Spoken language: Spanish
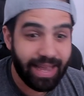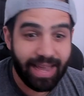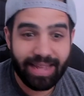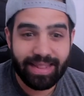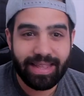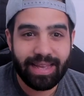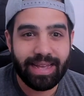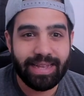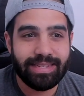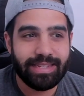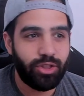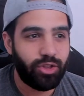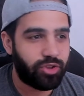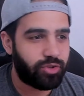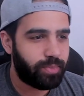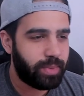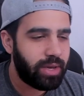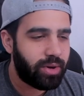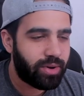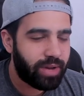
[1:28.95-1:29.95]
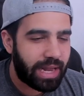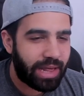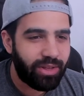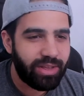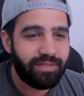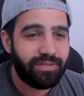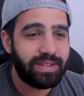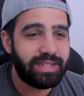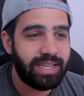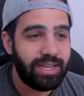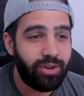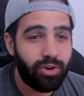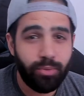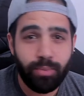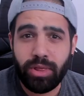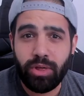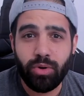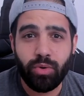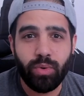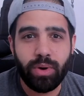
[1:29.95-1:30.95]
Hay gente que dice, Dios mío, le doy F5
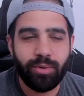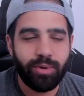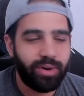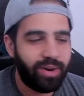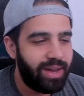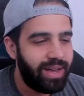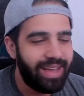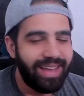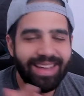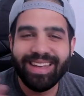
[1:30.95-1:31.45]
vídeo nuevo.